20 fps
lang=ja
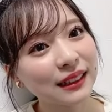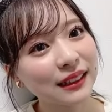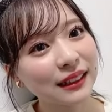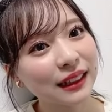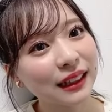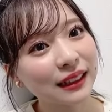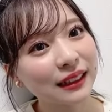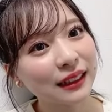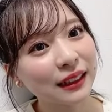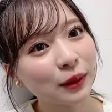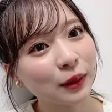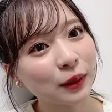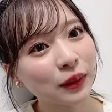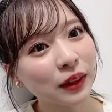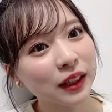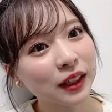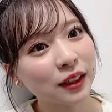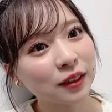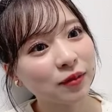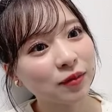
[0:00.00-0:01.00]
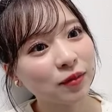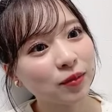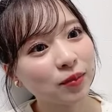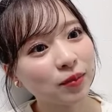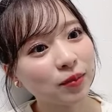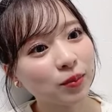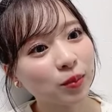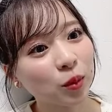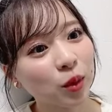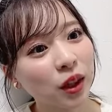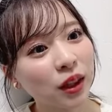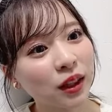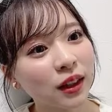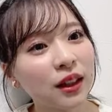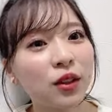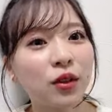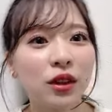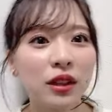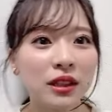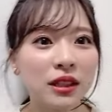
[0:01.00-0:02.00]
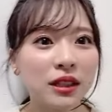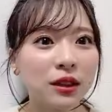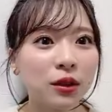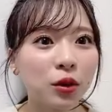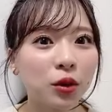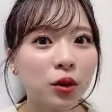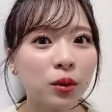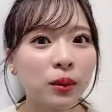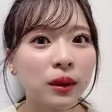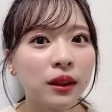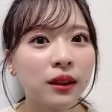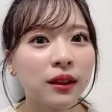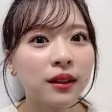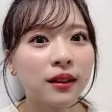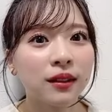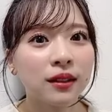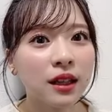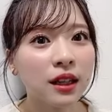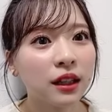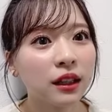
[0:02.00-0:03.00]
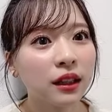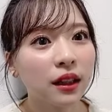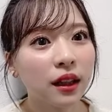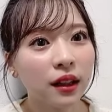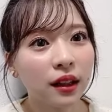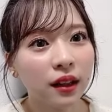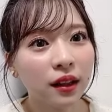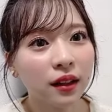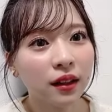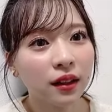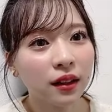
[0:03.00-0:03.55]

なんだろうなもらって嬉しい言葉がたくさんあったり